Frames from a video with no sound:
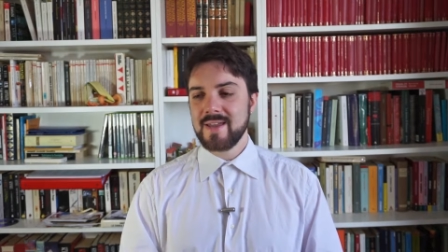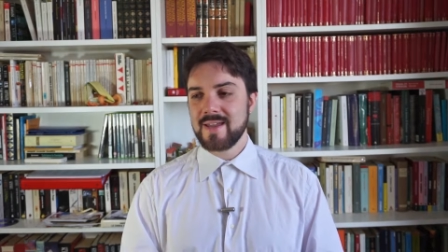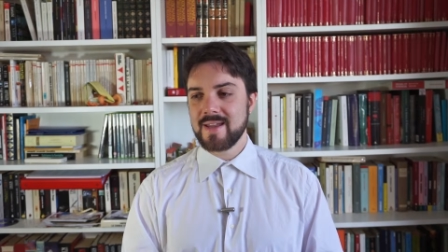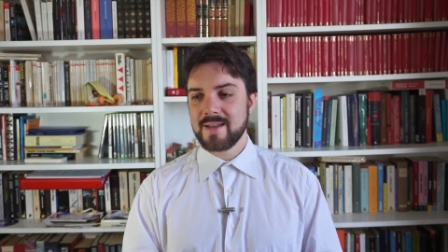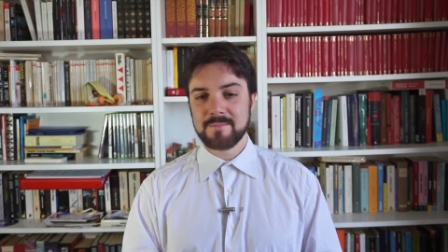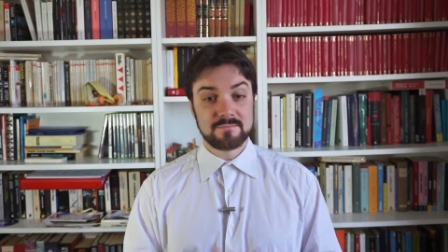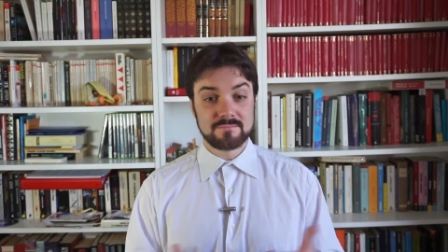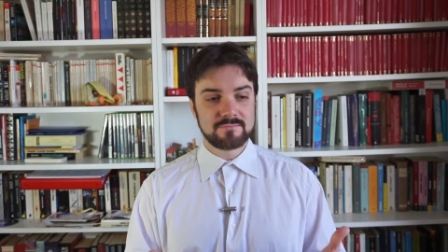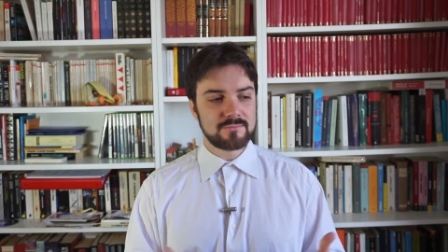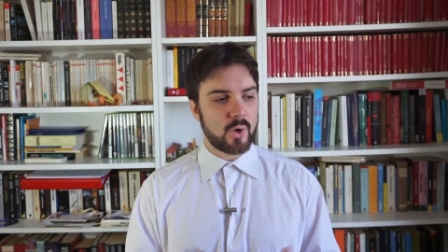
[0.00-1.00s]
e
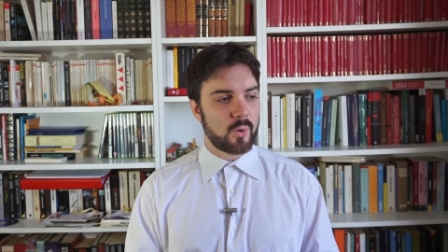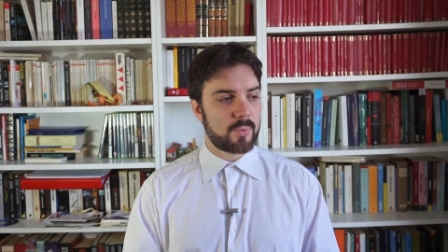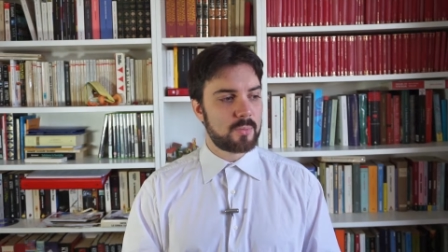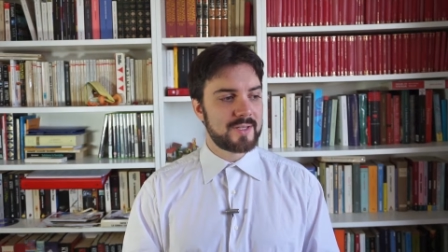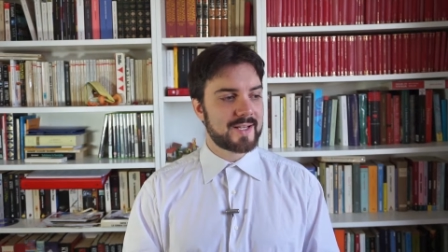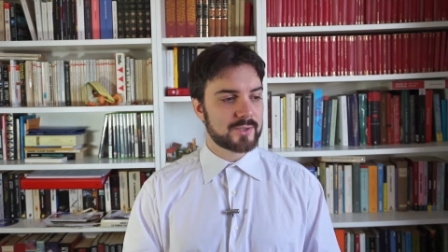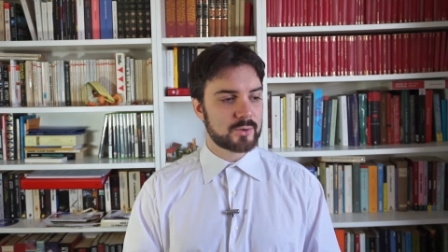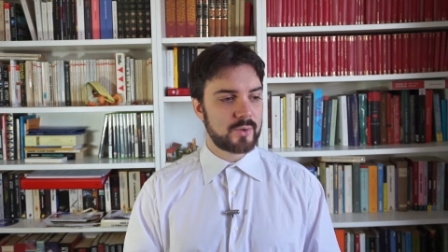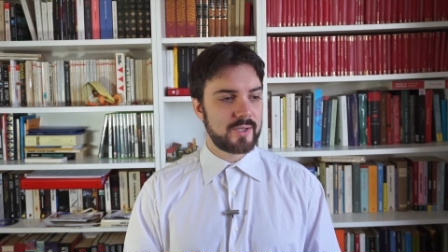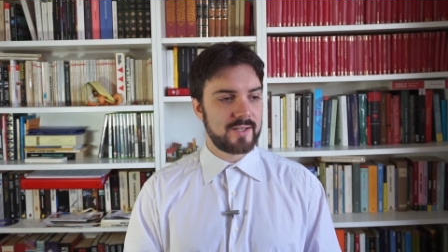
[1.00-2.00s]
mm, ho
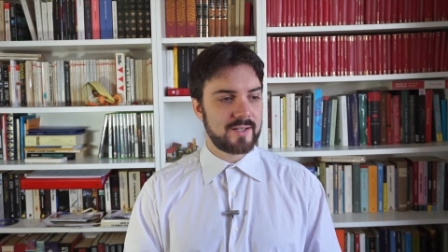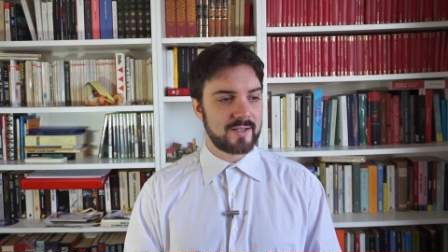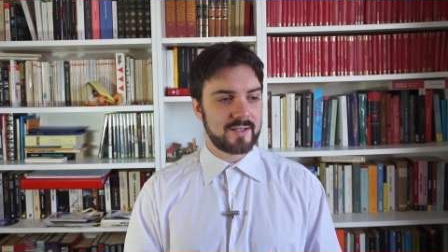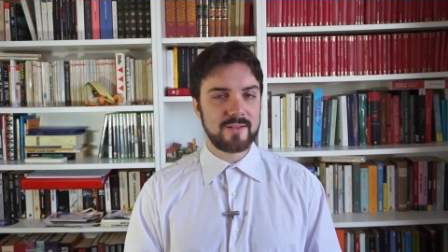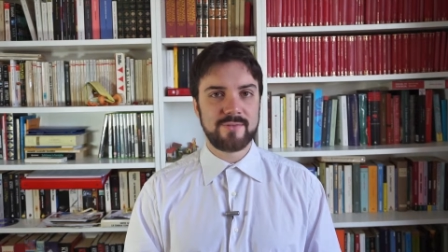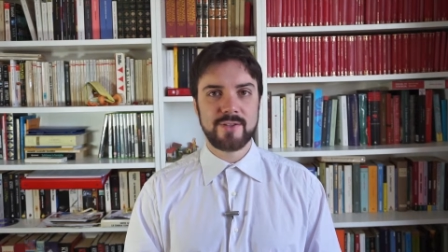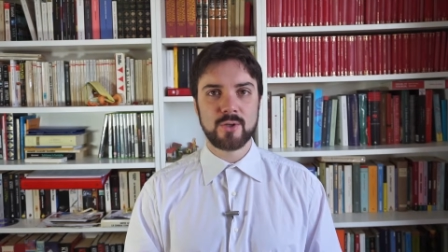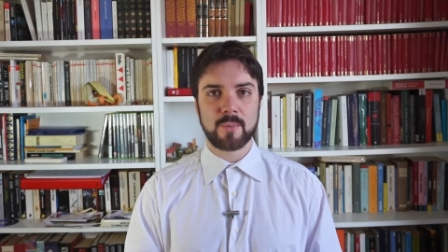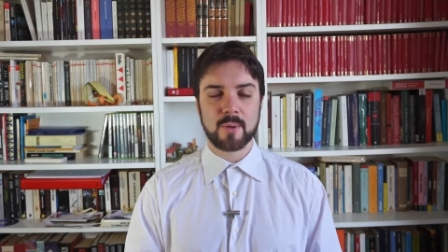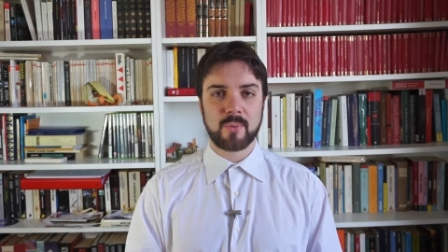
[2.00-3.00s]
pubblicato il, il
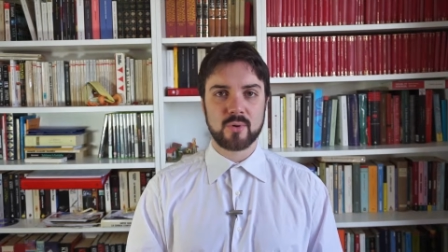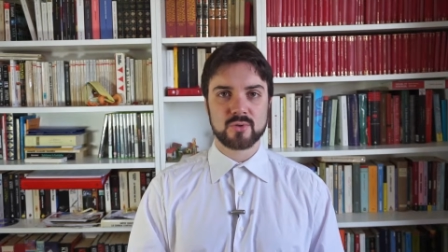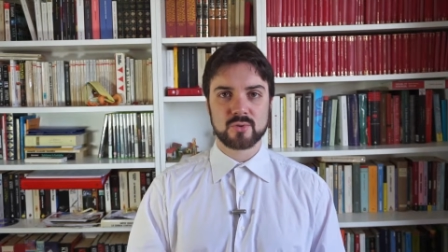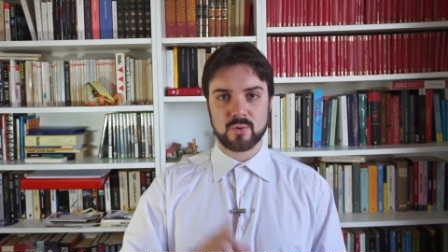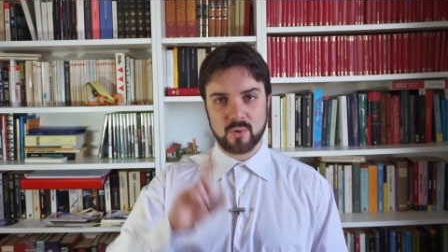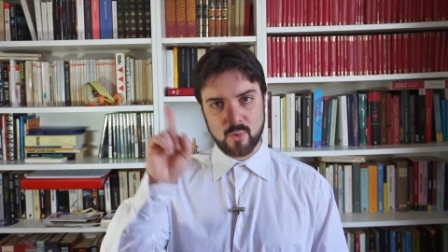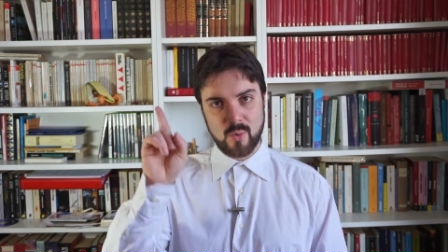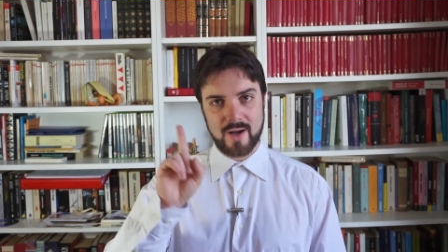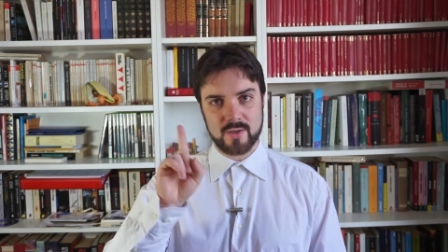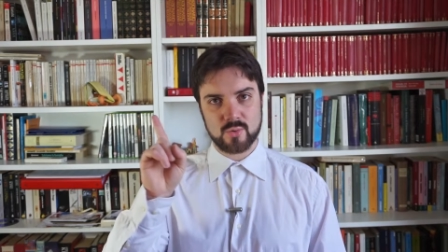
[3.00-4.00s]
video a proposito
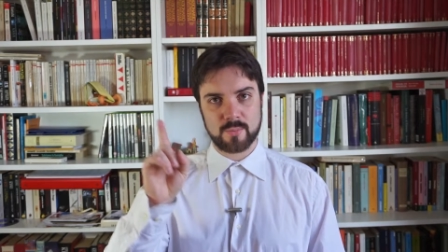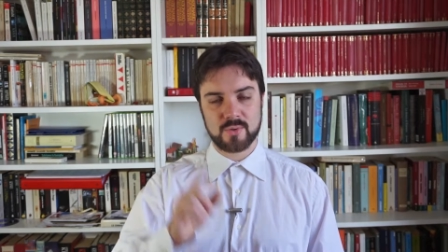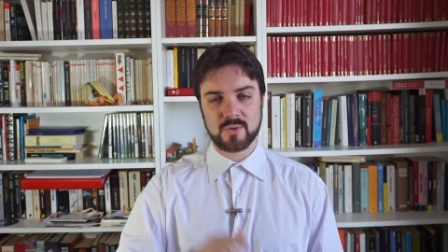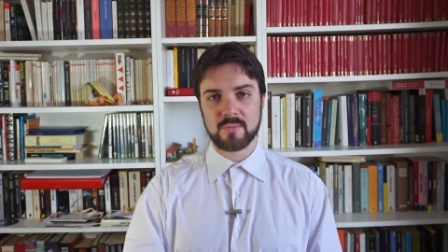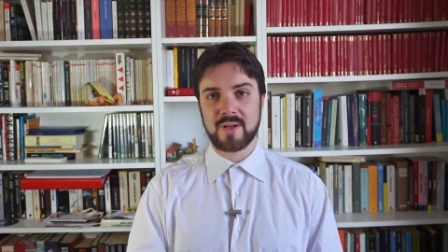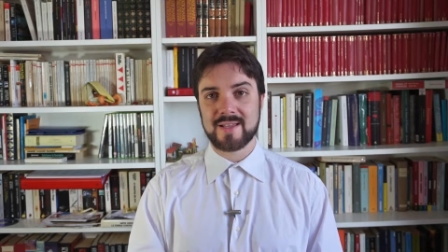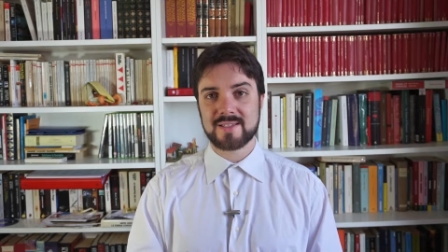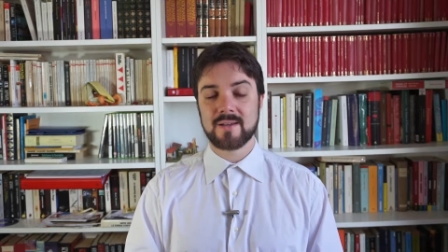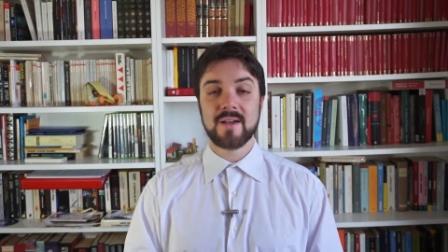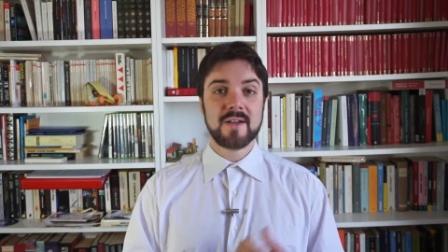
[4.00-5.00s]
qua su Opinioni
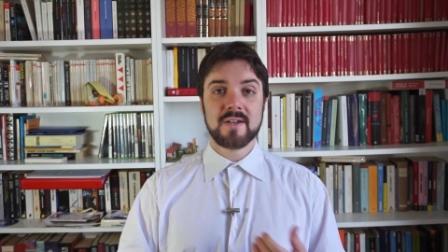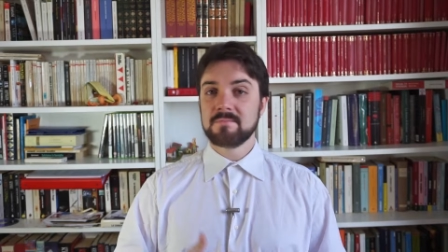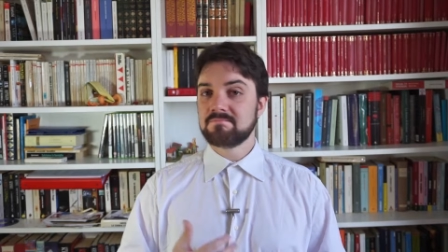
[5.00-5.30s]
Moleste